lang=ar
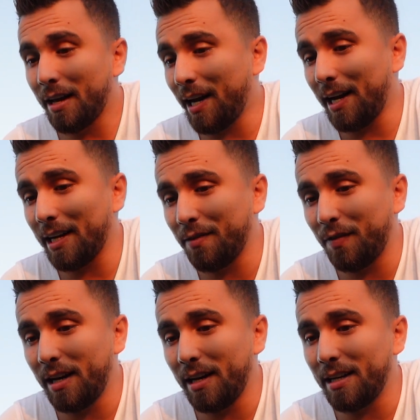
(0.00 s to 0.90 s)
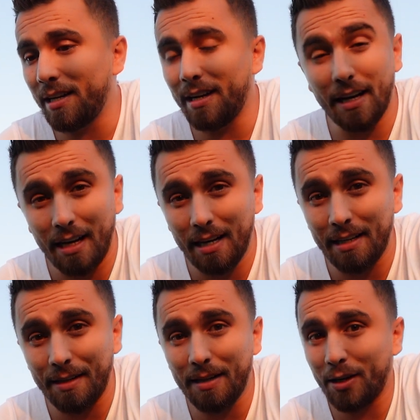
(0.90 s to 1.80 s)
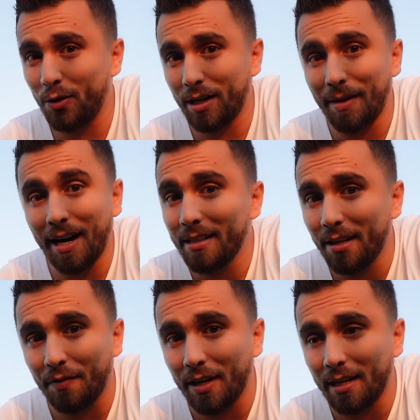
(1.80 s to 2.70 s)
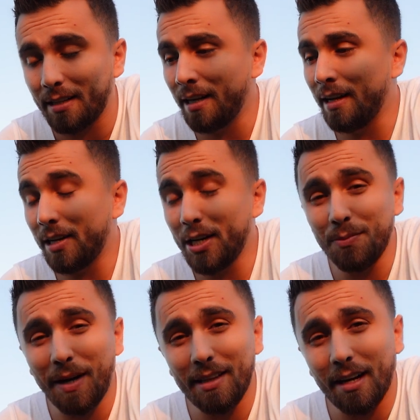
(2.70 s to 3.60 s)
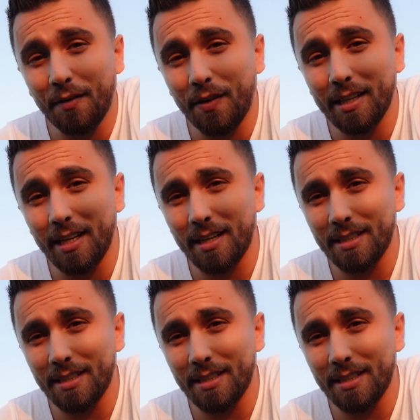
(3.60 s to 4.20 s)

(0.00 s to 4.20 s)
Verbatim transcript: رح احتفل آه، لحالي لانه انا ما عندي رفقات ليش ما عندك رفقات يا